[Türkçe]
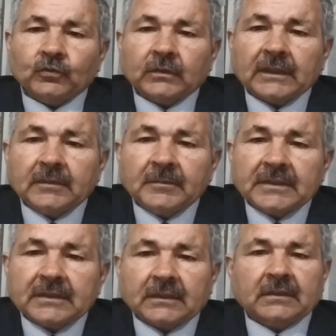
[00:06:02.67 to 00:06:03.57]
duralım
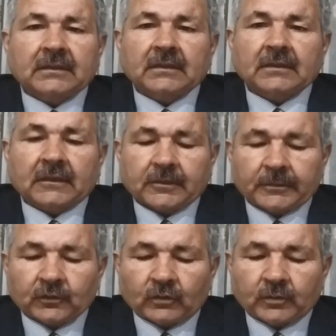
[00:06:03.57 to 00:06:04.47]
isterseniz.
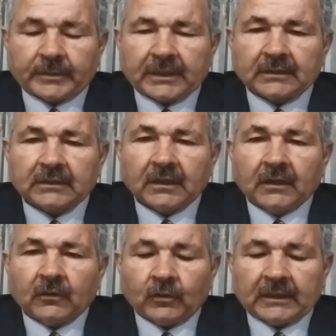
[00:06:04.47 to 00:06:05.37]
Haşmet rububiyet
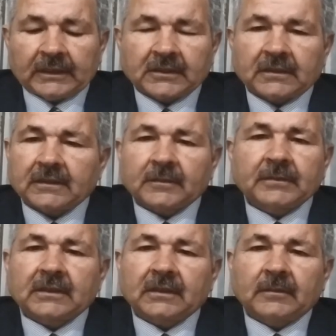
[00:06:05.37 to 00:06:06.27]
öyle geçilecek
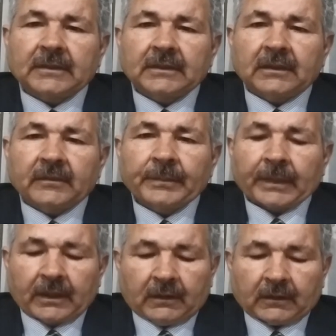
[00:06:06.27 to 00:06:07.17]
bir kelime değil.
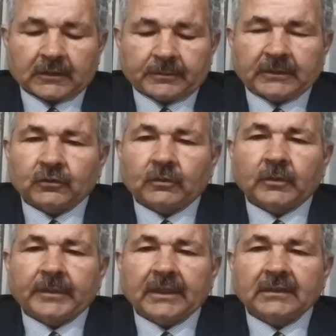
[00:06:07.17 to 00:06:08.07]
Haşmet
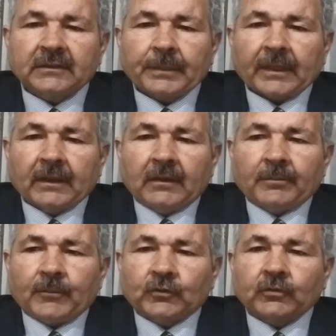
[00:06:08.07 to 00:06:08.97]
rububiyet
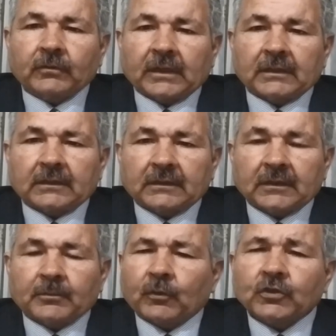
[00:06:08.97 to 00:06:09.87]
bütün
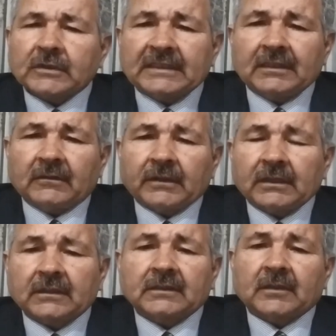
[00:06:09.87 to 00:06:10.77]
varlıklar boş değil.
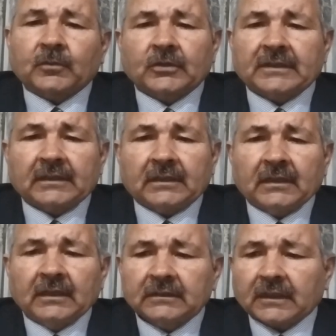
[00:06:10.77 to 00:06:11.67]
Varlıklar boş değil.
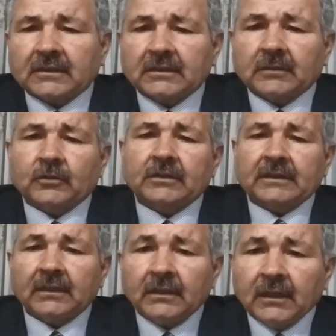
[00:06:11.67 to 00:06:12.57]
Taşı da boş
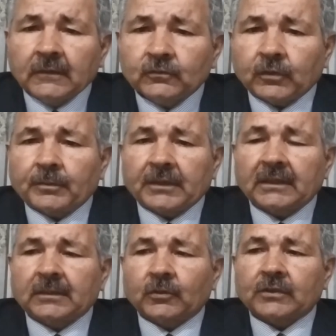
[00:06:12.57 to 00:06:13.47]
değil,
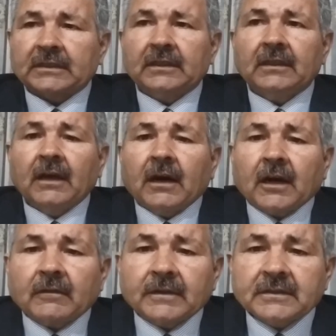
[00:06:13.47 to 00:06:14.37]
toprağı da boş değil,
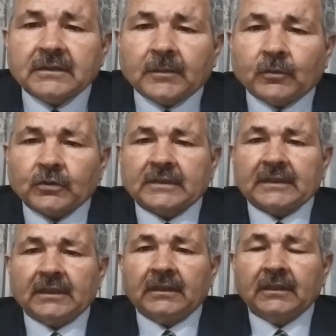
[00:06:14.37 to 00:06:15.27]
havası da boş
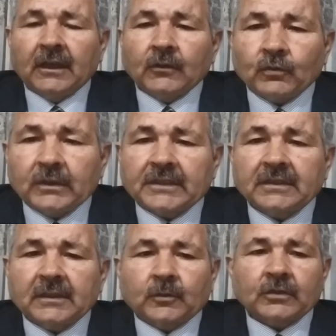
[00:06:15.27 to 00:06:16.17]
değil,
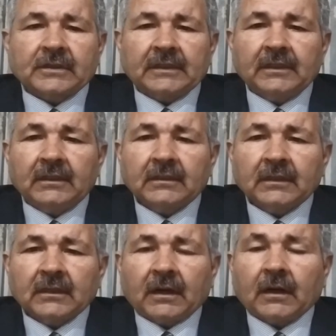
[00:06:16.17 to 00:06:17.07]
güneşi de boş değil,
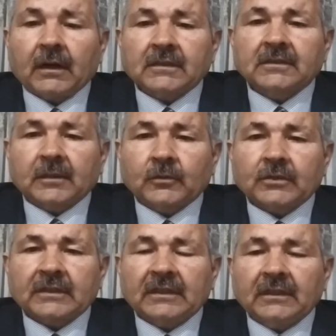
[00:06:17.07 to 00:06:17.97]
ağacı da
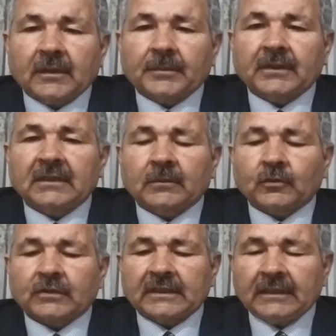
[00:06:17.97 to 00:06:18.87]
boş değil, yaprağı da
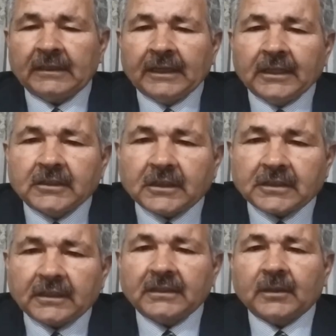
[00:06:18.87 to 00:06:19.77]
boş değil,
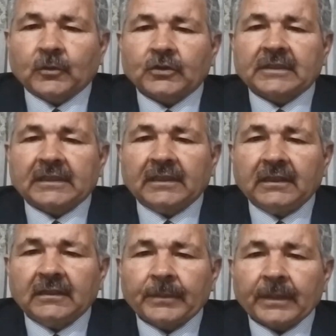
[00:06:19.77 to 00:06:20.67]
Çiçeği de boş
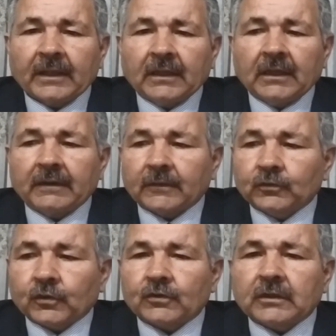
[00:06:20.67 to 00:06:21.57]
değil. Evet
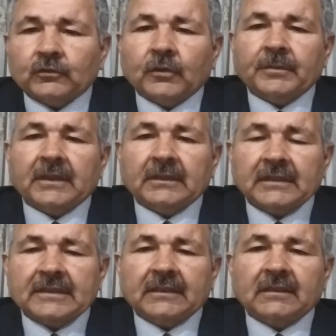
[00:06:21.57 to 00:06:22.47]
tozu da toprağı da
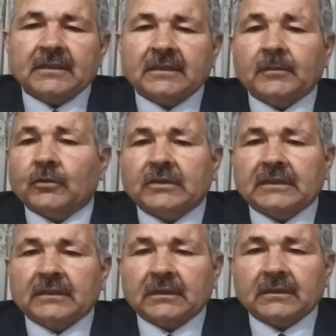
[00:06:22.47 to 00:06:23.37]
zerresi de boş
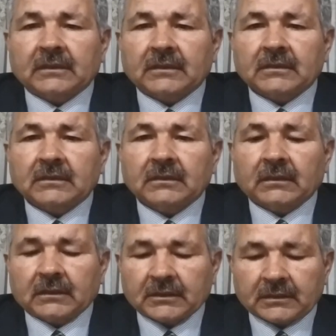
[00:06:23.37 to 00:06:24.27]
değil arkadaş.
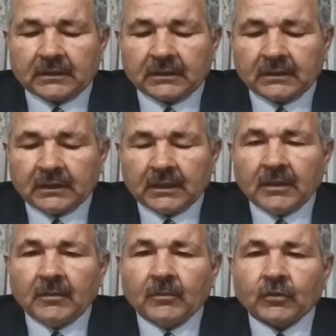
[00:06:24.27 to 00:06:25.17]
Ağaçlar
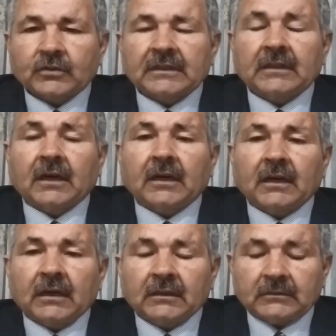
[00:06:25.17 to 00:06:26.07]
boş değil. Ha,
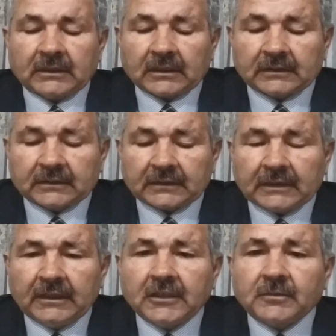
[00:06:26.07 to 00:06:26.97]

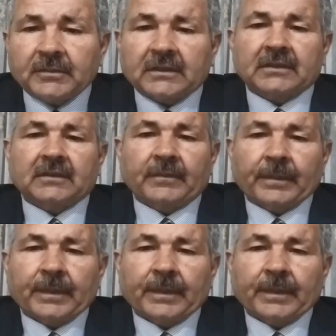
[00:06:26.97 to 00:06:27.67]
yaratıkların hiçbirisi.